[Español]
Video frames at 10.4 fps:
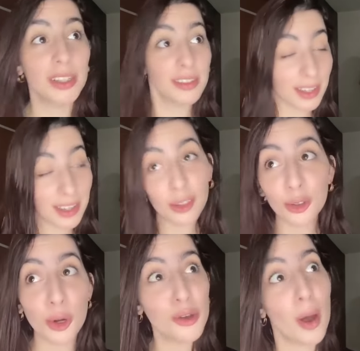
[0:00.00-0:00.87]
que tiene otro
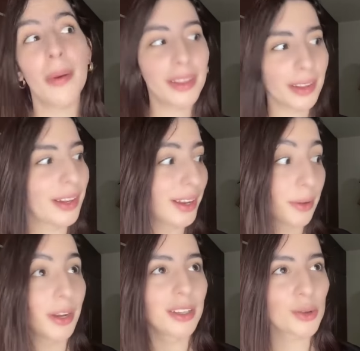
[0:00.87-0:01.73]
hijo aparte de la que va en
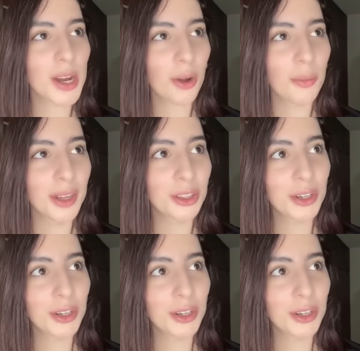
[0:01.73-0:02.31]
la escuela con Victoria.